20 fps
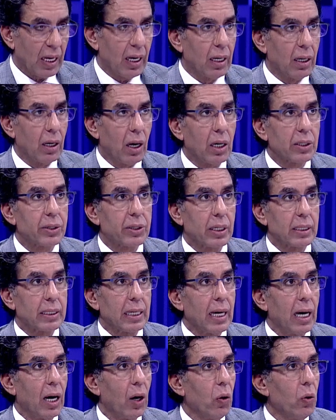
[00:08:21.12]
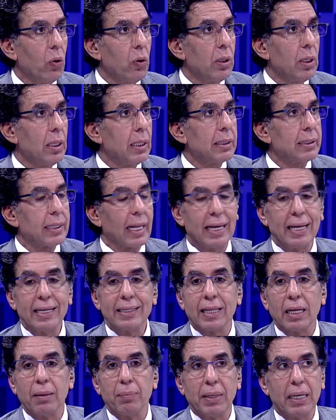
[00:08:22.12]
القطر ده أهو
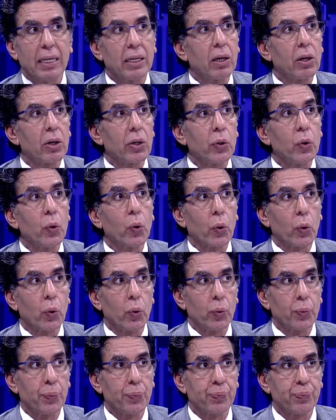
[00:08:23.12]
3 مليار يورو